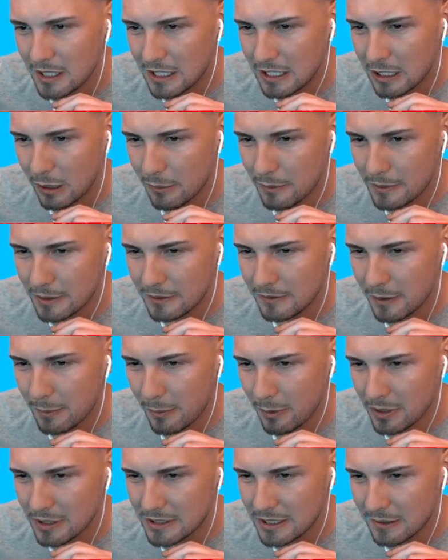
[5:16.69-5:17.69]
Ich glaube, wir
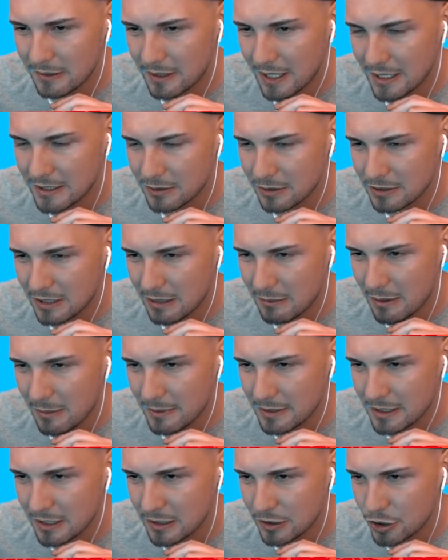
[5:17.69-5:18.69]
brauchen jetzt hier ganz kurz einmal ein
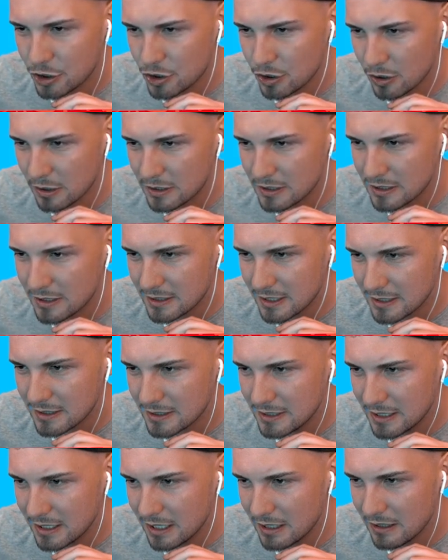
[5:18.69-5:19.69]
bisschen Schutz. Das
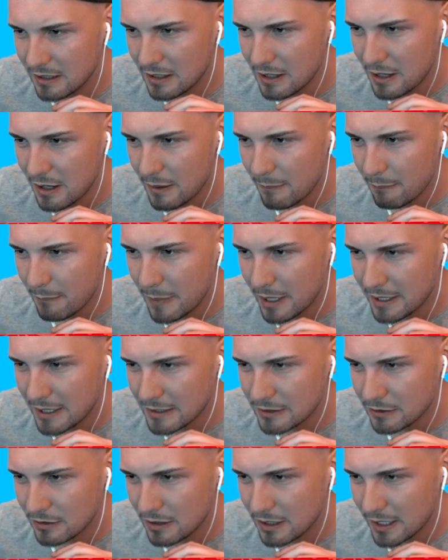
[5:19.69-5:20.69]
heißt, hier mache ich
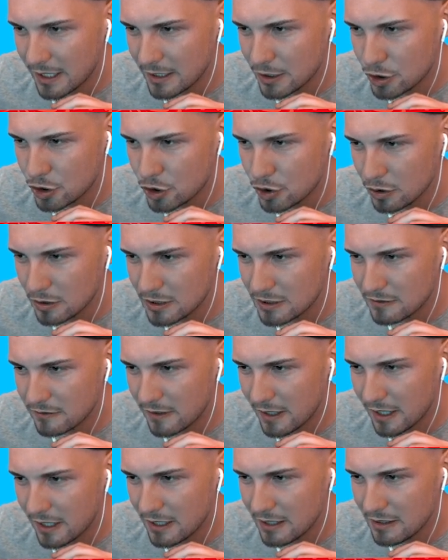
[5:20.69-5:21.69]
jetzt so einen kleinen
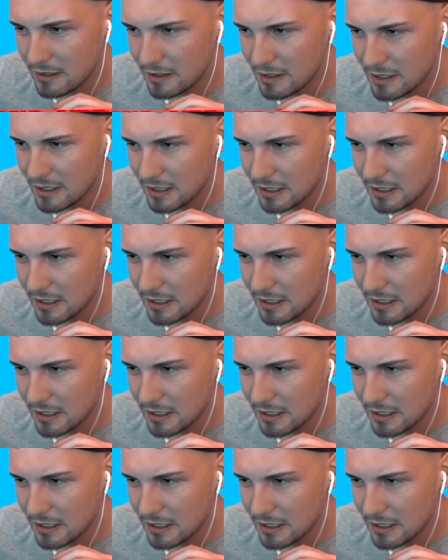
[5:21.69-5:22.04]
Schutzwall.